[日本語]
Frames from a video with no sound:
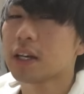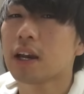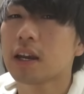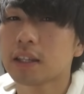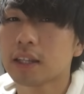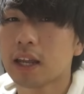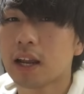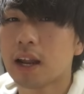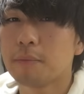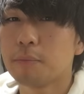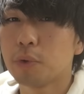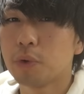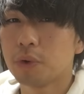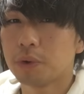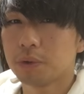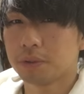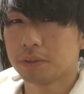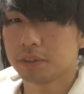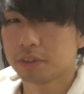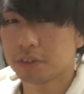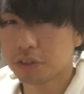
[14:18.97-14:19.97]
かけたらもう
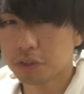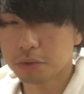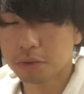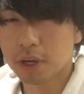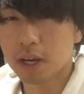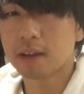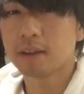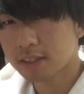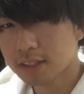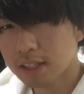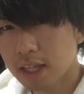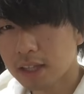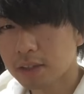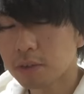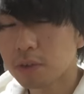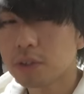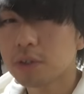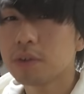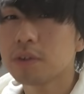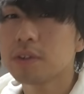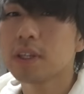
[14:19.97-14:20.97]
銃は
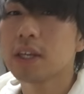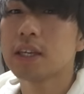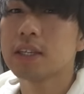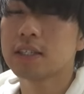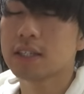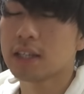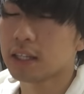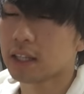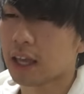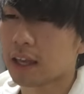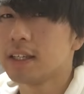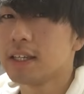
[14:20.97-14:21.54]
スタンドに置いていじらない